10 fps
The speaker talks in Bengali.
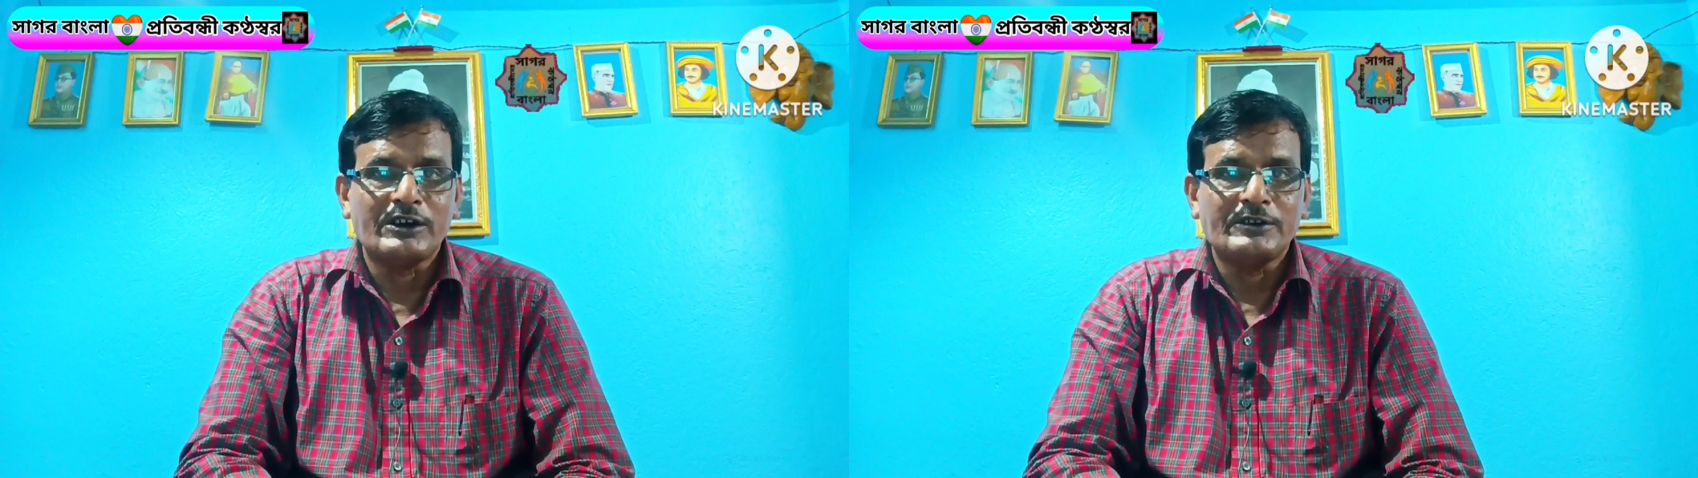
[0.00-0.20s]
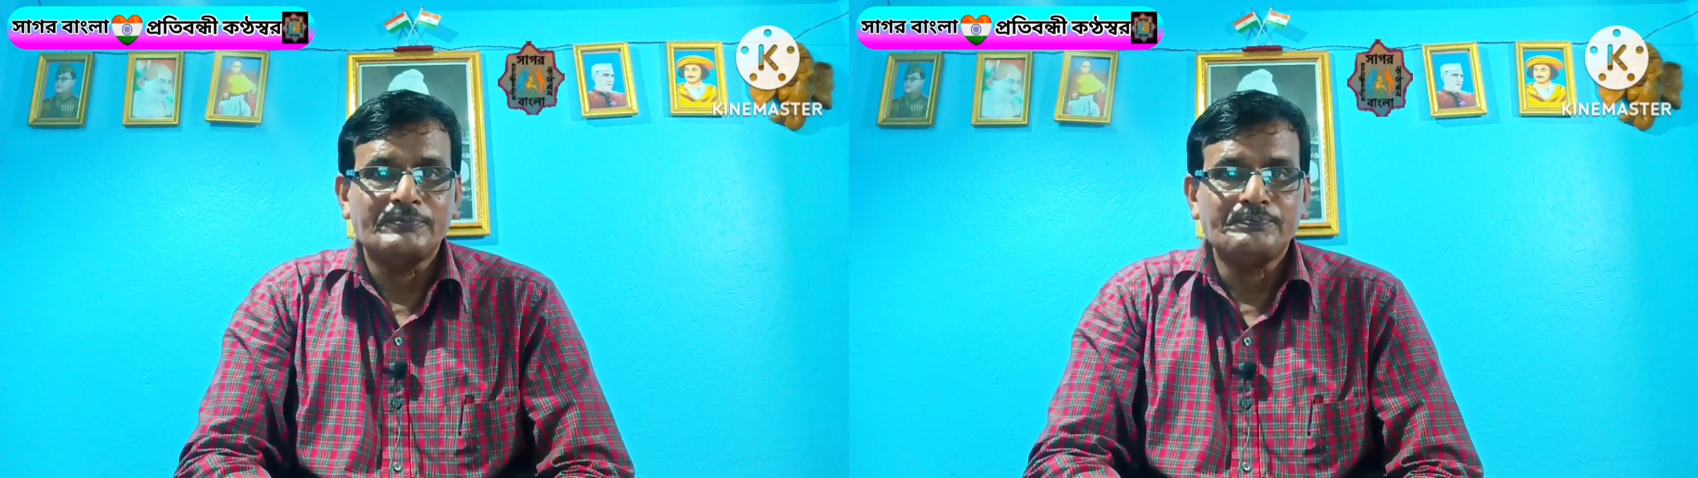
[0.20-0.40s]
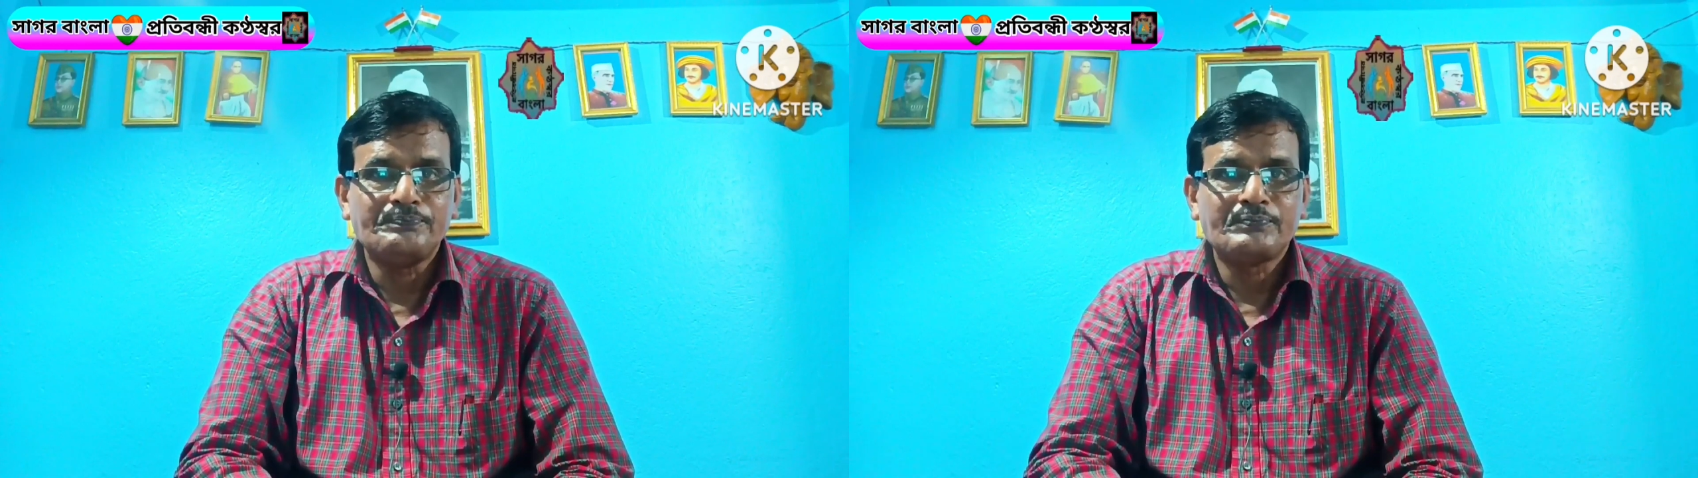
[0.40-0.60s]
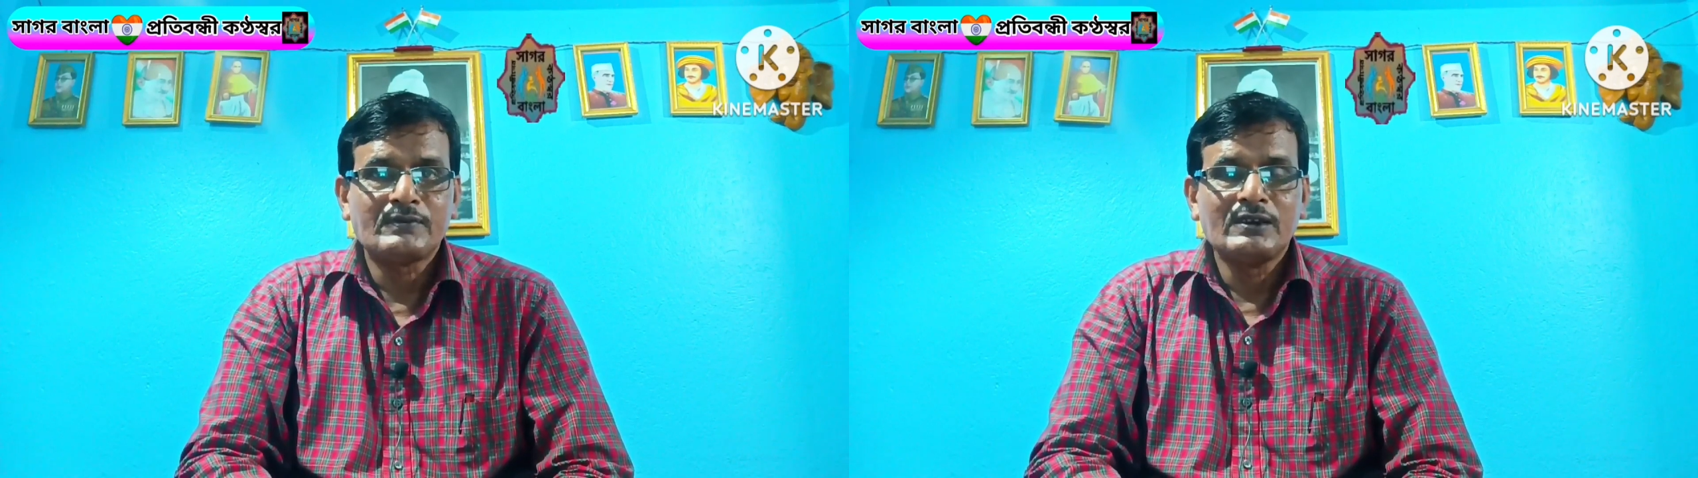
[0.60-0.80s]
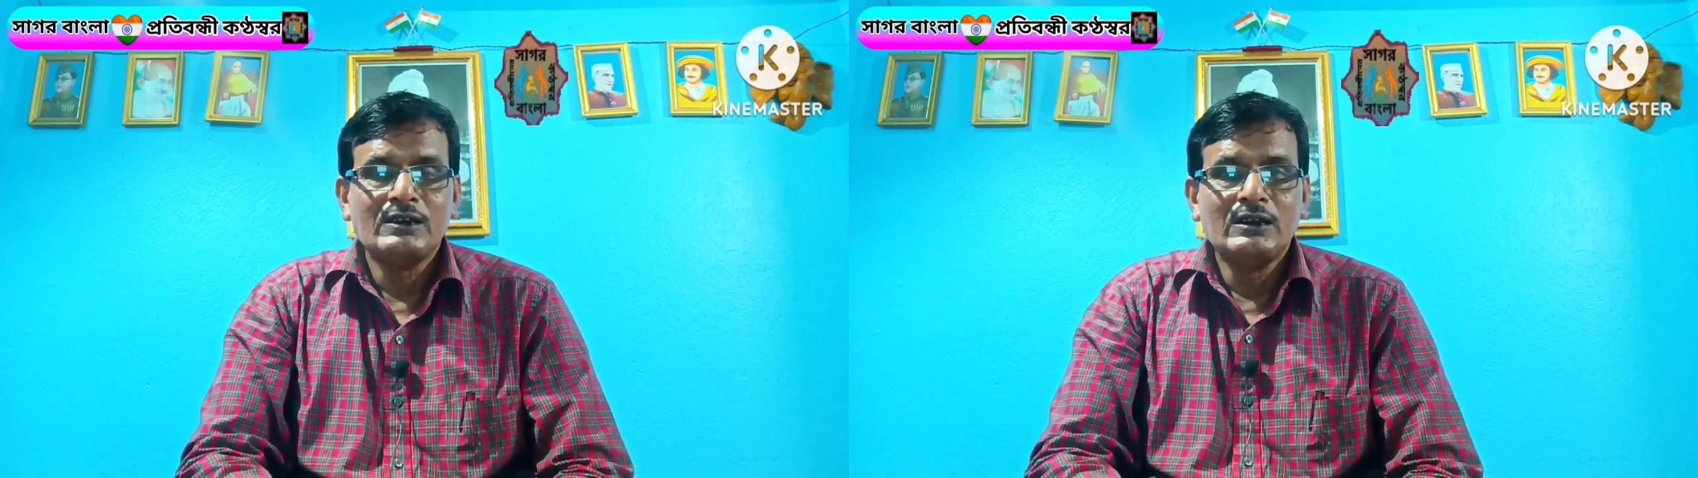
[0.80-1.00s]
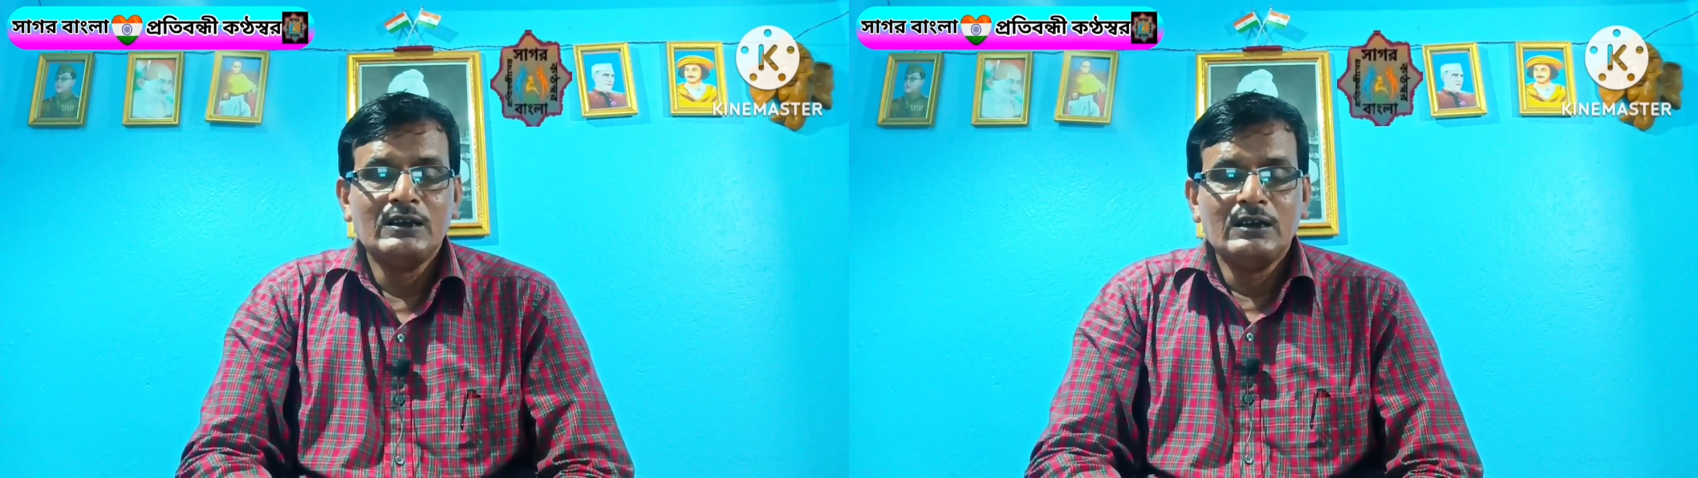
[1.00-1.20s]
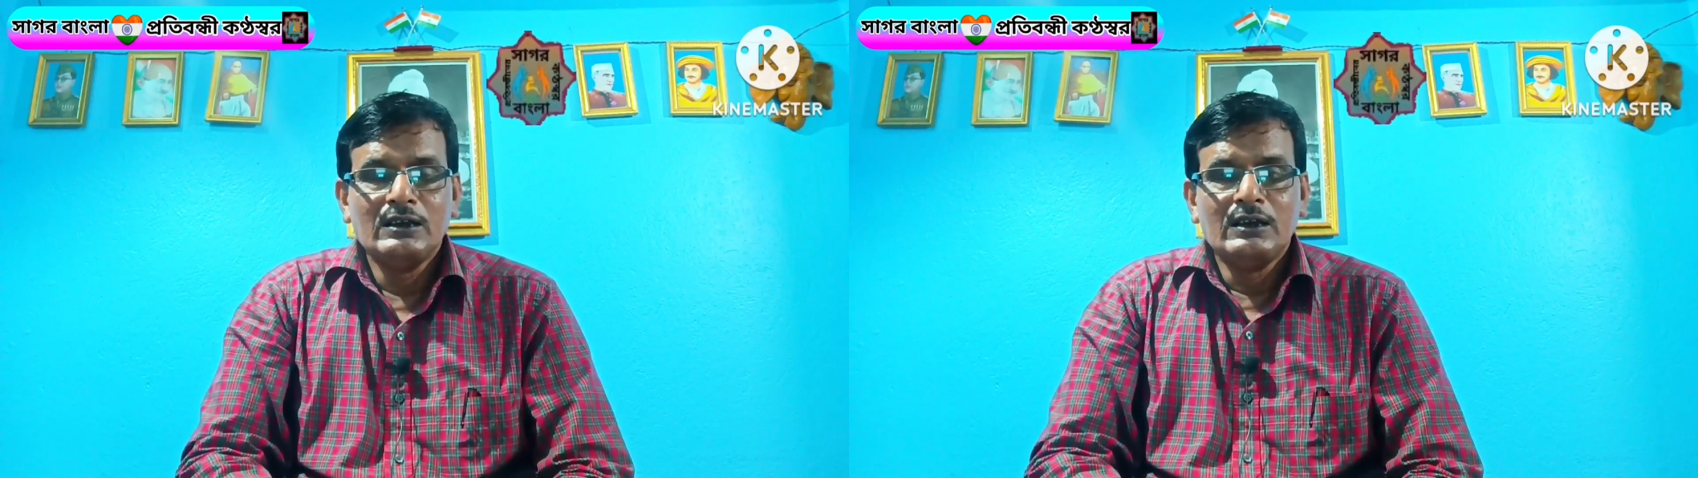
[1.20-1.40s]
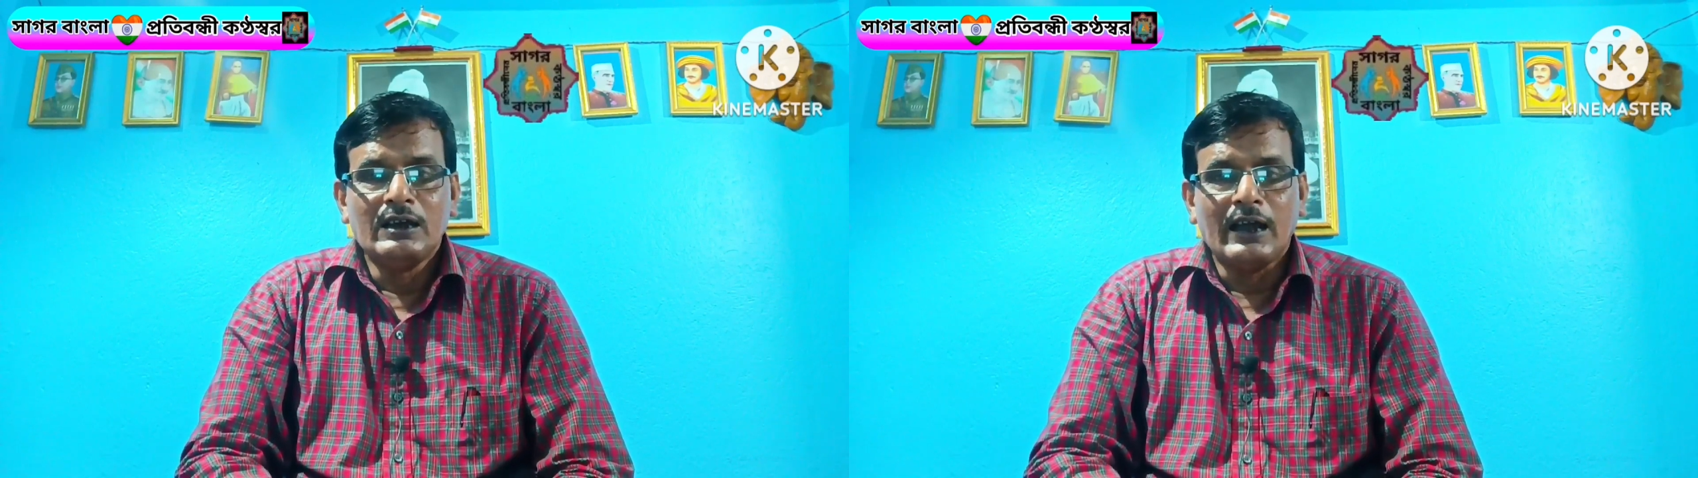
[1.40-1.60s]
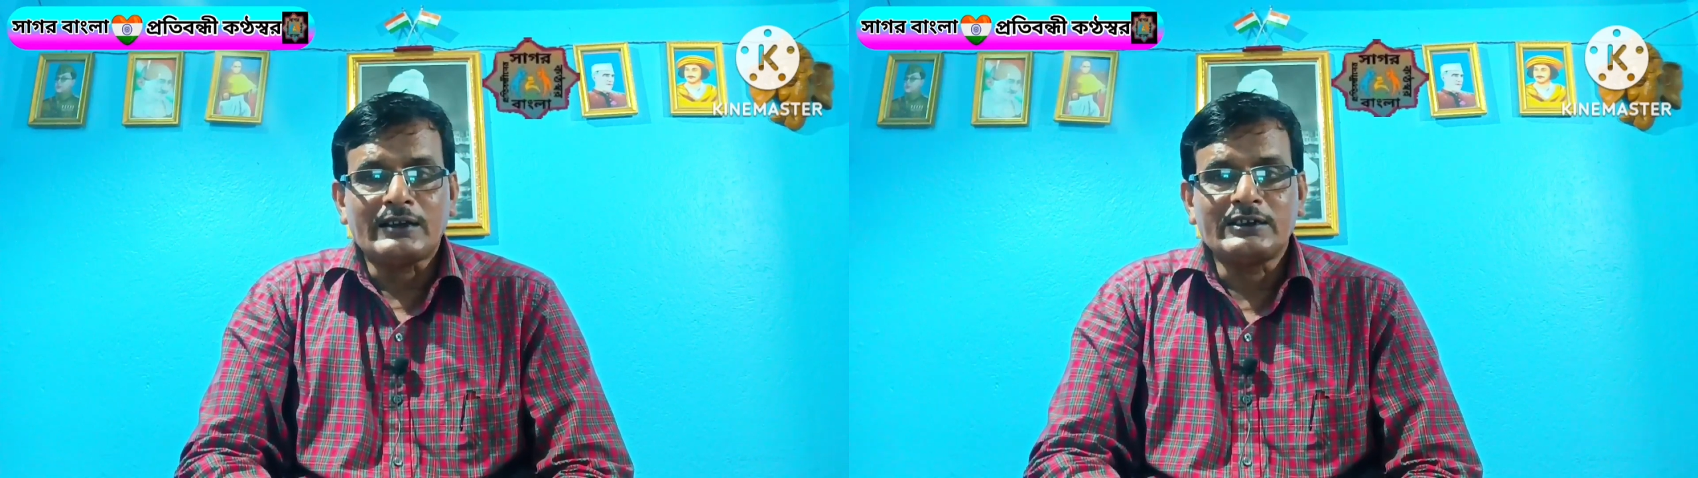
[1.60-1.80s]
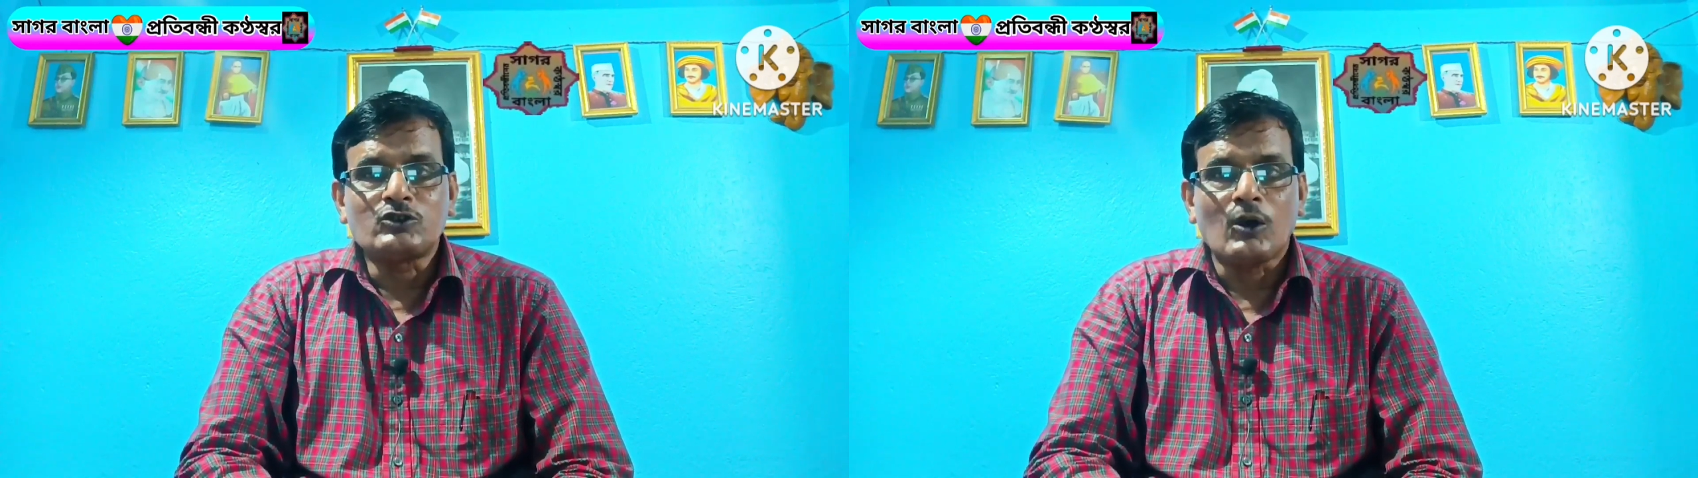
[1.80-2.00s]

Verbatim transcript: করে একটি